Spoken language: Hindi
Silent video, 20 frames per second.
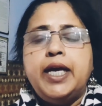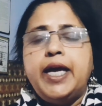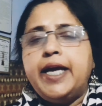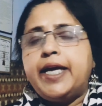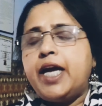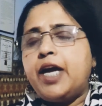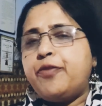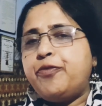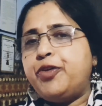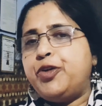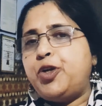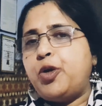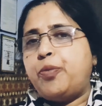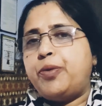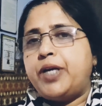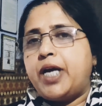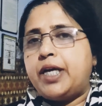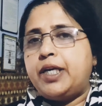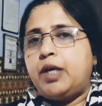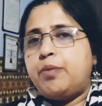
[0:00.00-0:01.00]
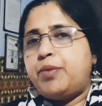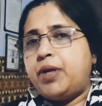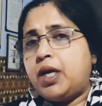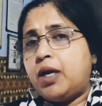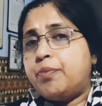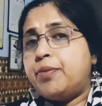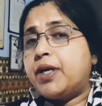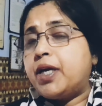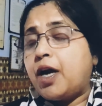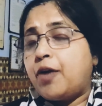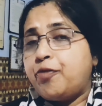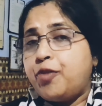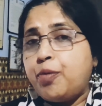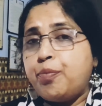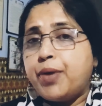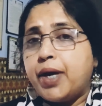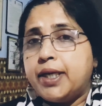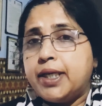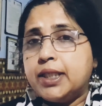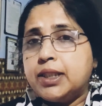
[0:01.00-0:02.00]
एक एक वीडियो बनाने में हमें काफ़ी
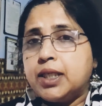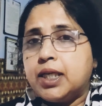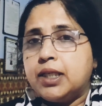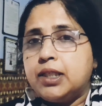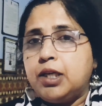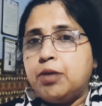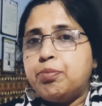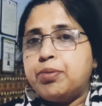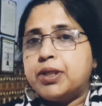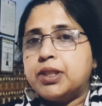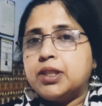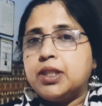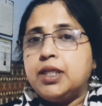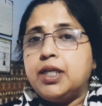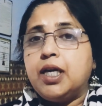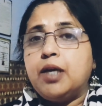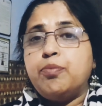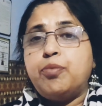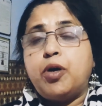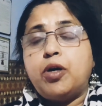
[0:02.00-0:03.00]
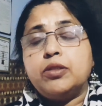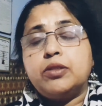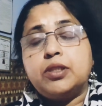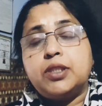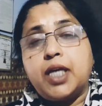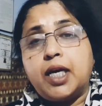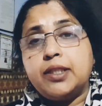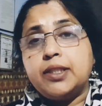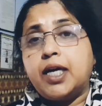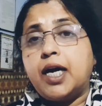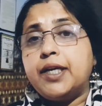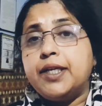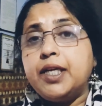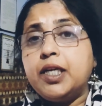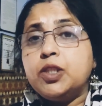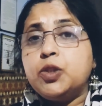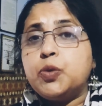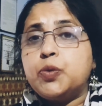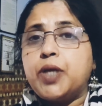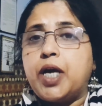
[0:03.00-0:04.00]
मेहनत करनी पड़ती है बहुत
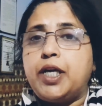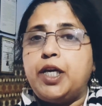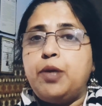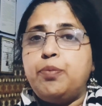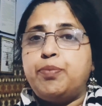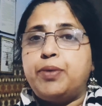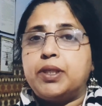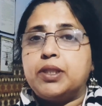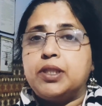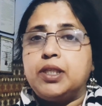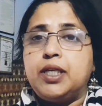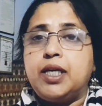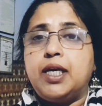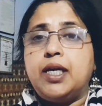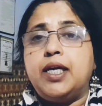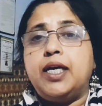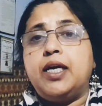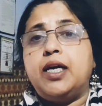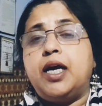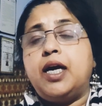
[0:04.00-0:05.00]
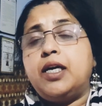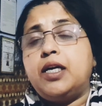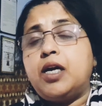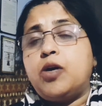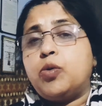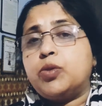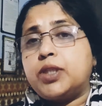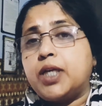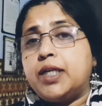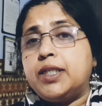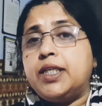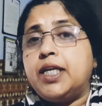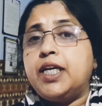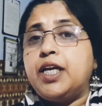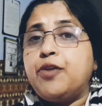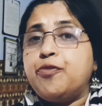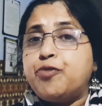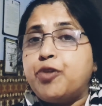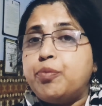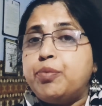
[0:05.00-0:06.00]
जानकारियाँ जुटानी पड़ती है हर
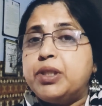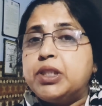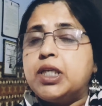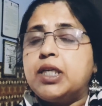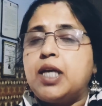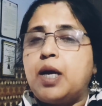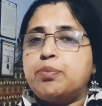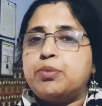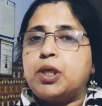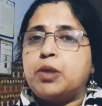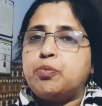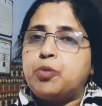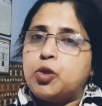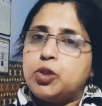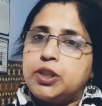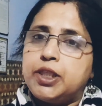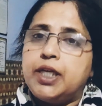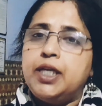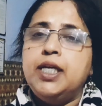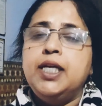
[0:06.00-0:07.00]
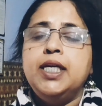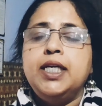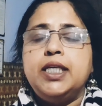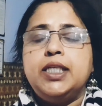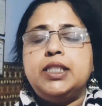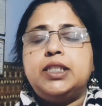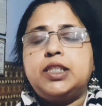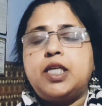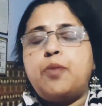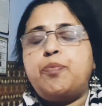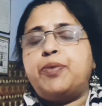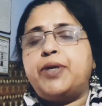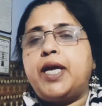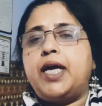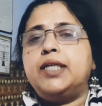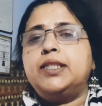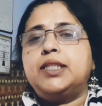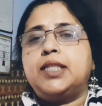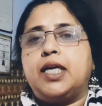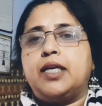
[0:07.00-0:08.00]
ऑथेंटिक इन्फॉर्मेशन आप तक पहुँचे इसका
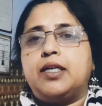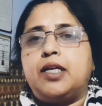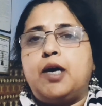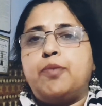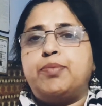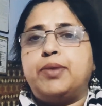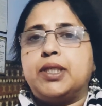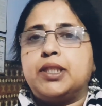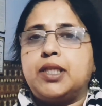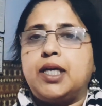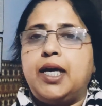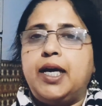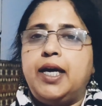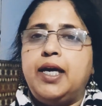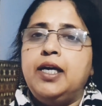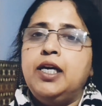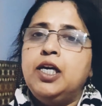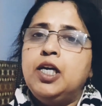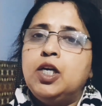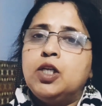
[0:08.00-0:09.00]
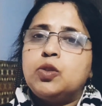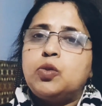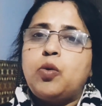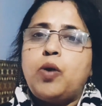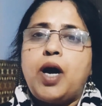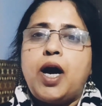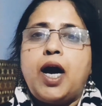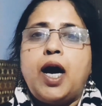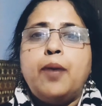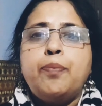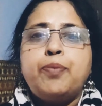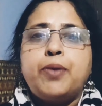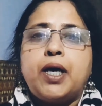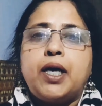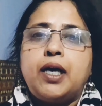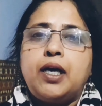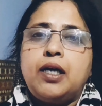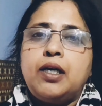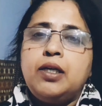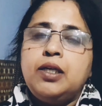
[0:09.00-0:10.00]
प्रयास करना पड़ता है तो
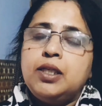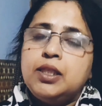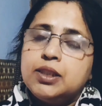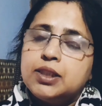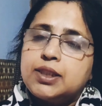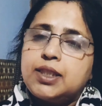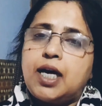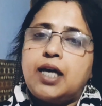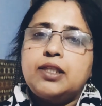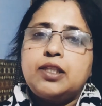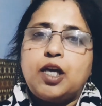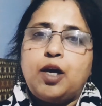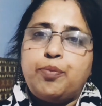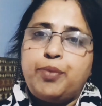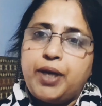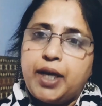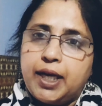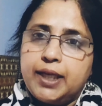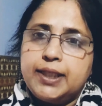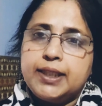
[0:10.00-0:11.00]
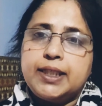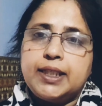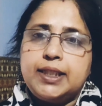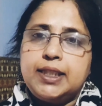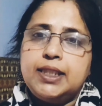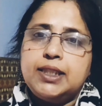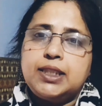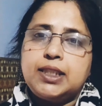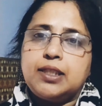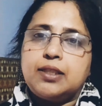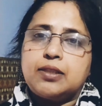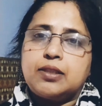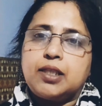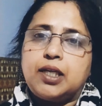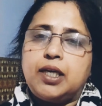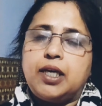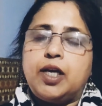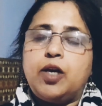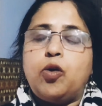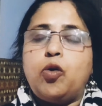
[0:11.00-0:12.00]
आपका साथ हमें एनकरेज
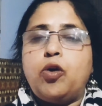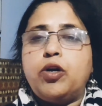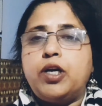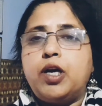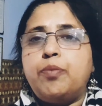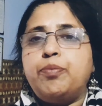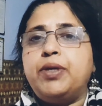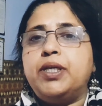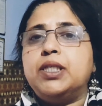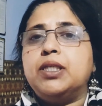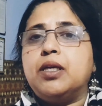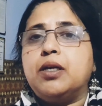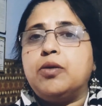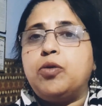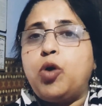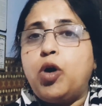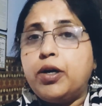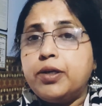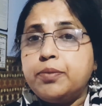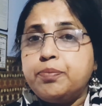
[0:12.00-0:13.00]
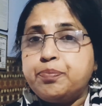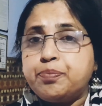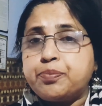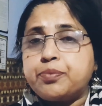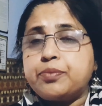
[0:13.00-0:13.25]
करता है और हमें और